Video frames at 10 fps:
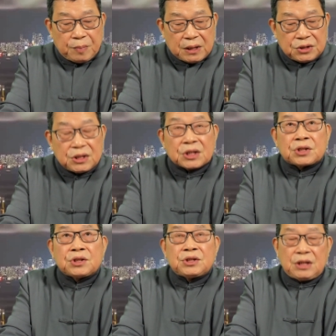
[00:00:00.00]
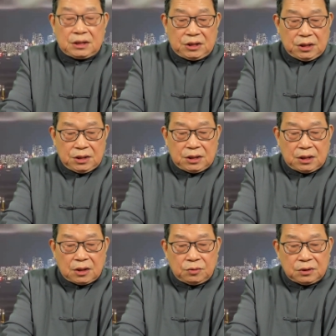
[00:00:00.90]
本届世界经
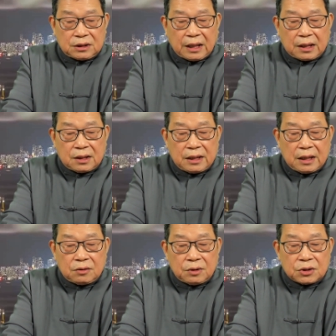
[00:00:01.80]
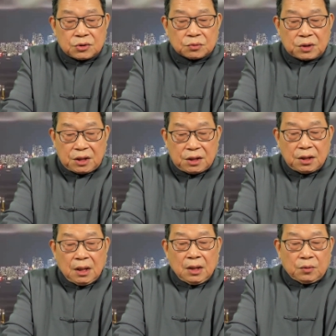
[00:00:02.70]
济的论坛年会的主
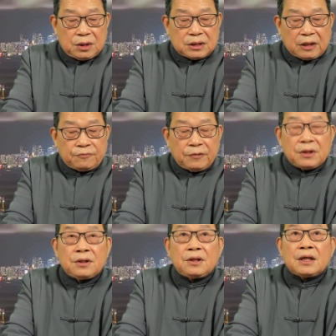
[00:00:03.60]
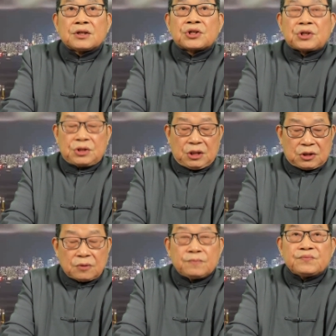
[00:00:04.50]
题为“在分裂的世界
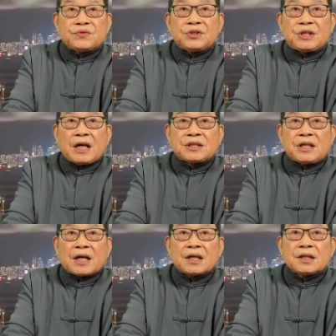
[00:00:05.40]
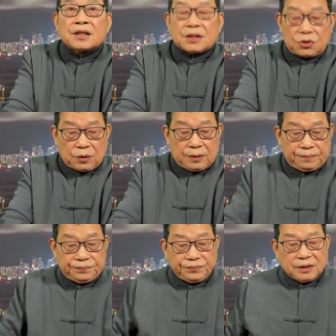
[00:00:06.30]
中加强合
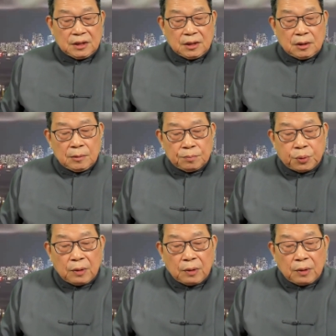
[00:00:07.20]
作”。